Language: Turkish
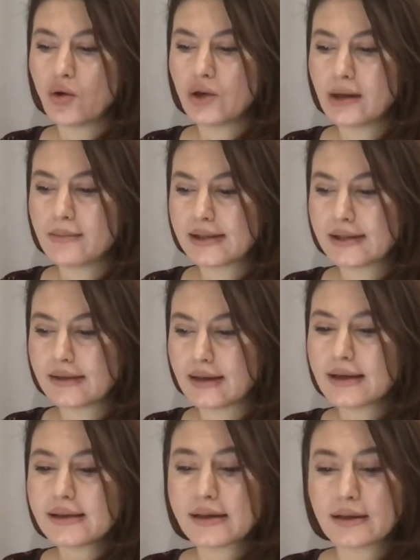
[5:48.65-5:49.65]
önlemesi
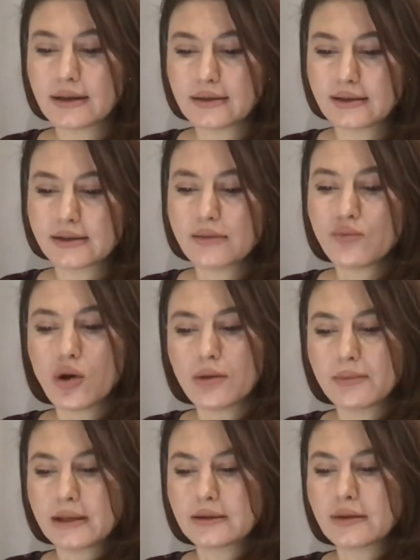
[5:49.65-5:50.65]
de sanat için bu
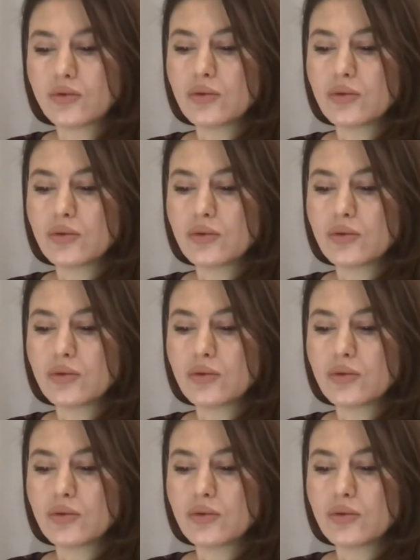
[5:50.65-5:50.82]
ameliyatın